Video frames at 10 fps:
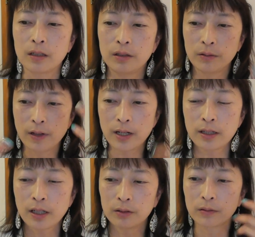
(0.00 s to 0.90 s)
言われ
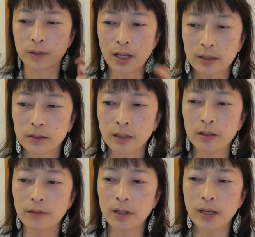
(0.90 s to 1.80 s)
たのをやっ
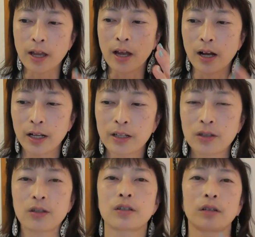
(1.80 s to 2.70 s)
た上で
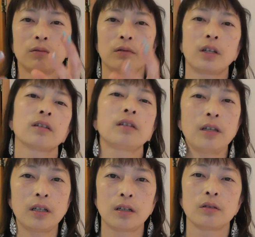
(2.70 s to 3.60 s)
アレンジしたのをやっ
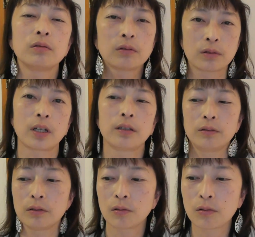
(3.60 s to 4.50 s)
て伝え
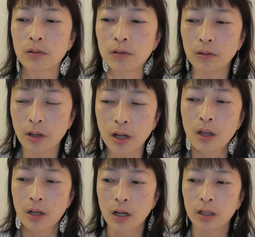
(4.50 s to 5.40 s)
るそうするとあ、
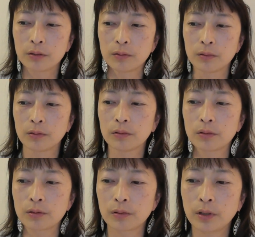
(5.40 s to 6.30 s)
あ
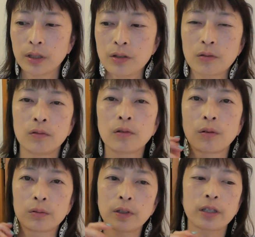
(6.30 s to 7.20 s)
のー、その形の方
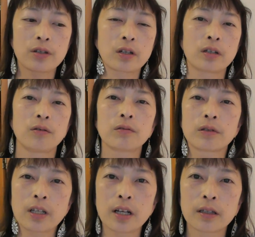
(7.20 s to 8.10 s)
が音は確かによ
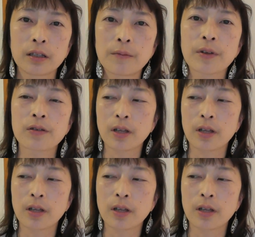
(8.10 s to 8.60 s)
く綺麗に出てます